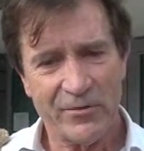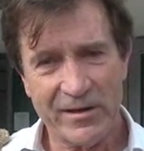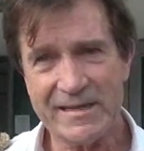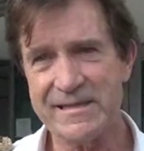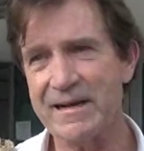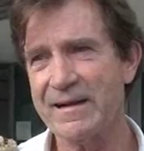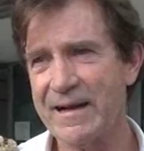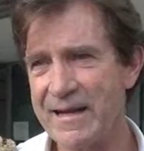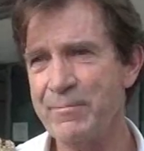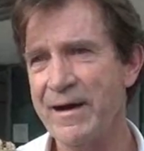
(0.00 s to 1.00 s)
lo que es el
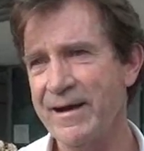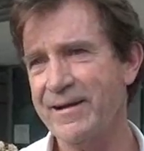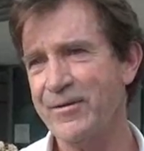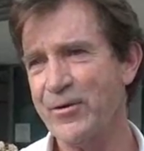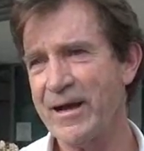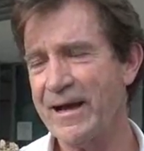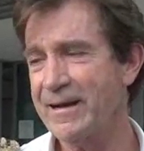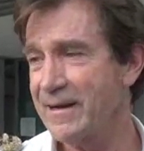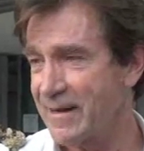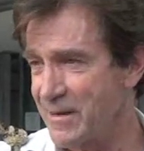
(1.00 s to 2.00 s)
clima
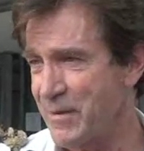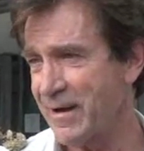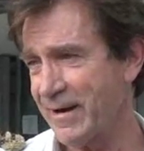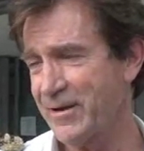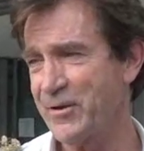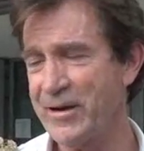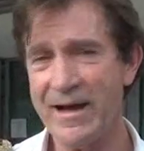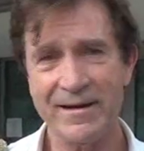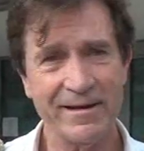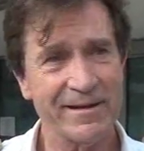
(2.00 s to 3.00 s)
local, el clima
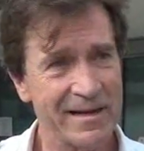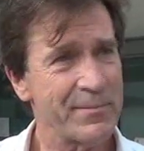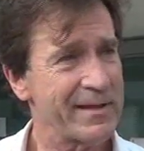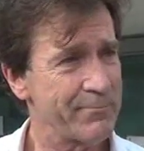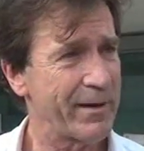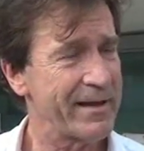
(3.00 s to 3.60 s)
regional, el clima del